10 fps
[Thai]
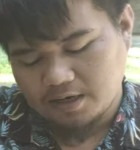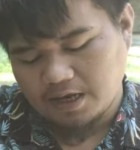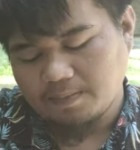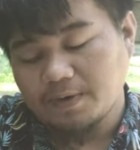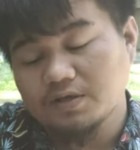
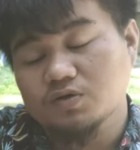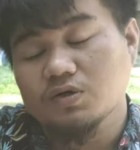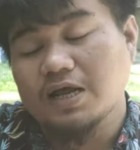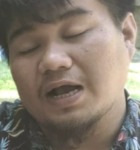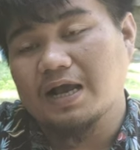นะเป็นชุ
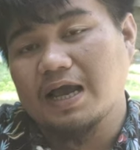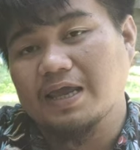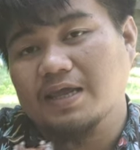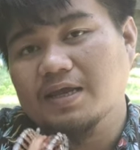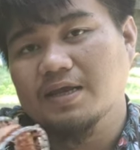ดดักไก่
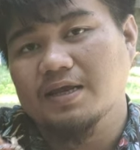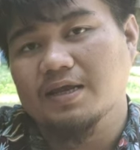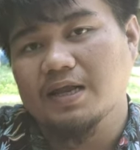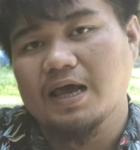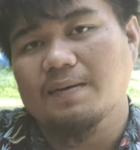
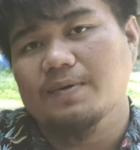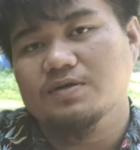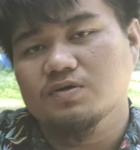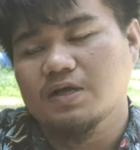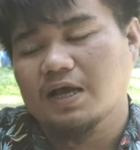นะเป็น
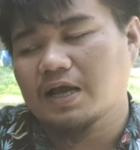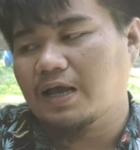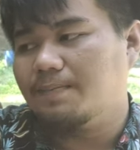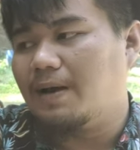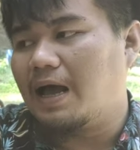ชุดดัก
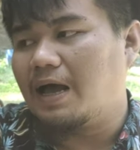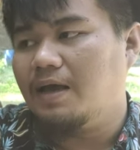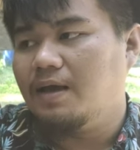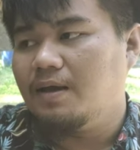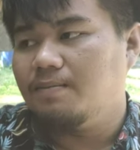ไก่ป่า
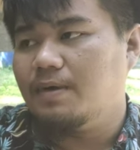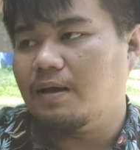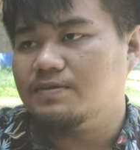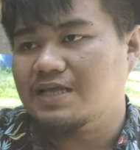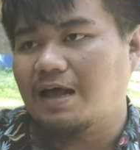แบ
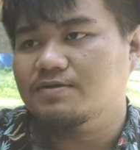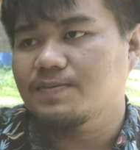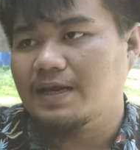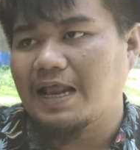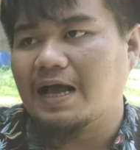บ
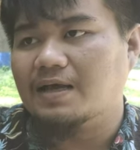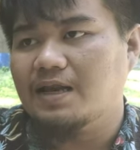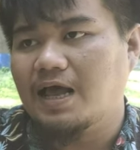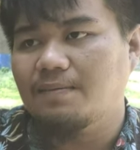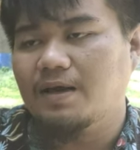31หลัก
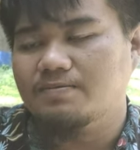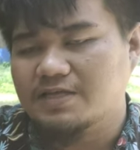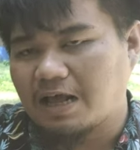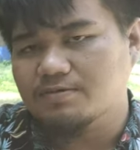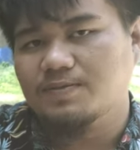นะแบบ
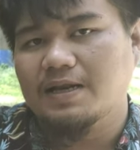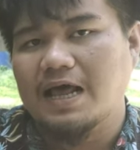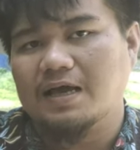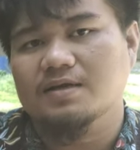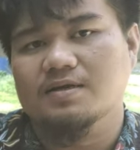31ห
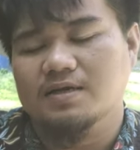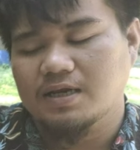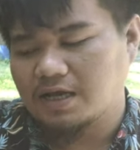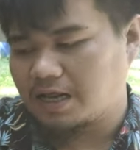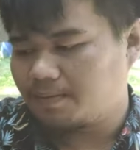ลัก
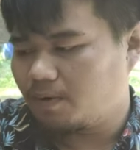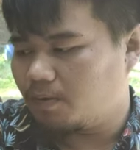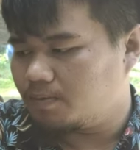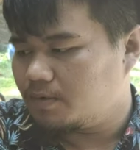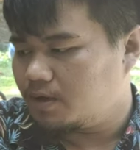นะครับผ
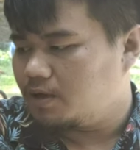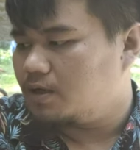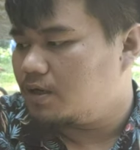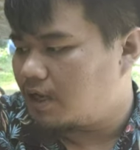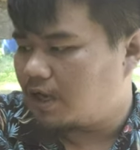ม
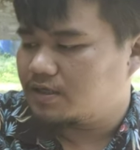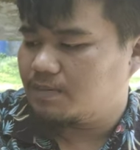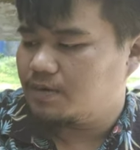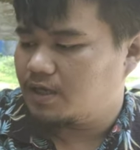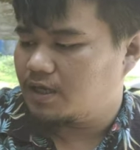นะ
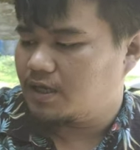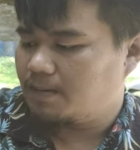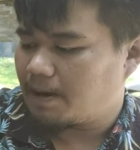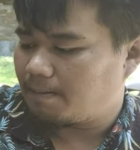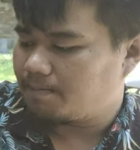จะมี
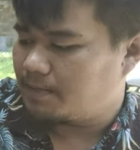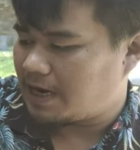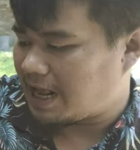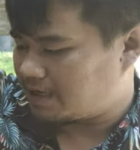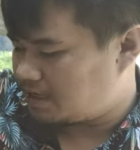แบบ
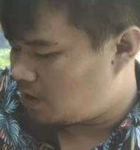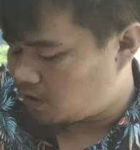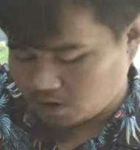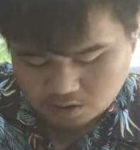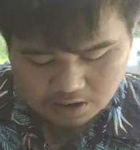หลักเดียว
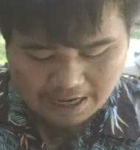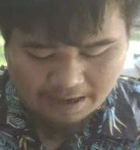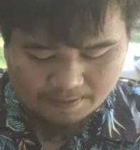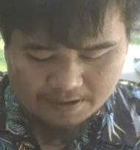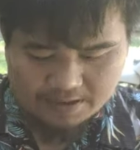แล้วก็หลั
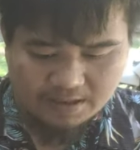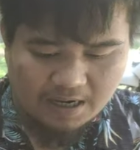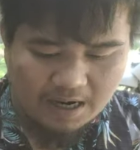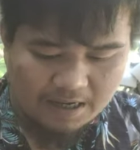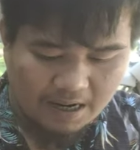กผีเสื้
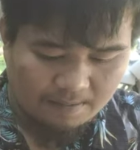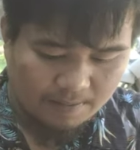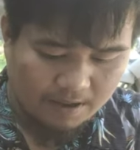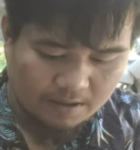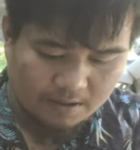อนะฮะ
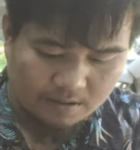เป็น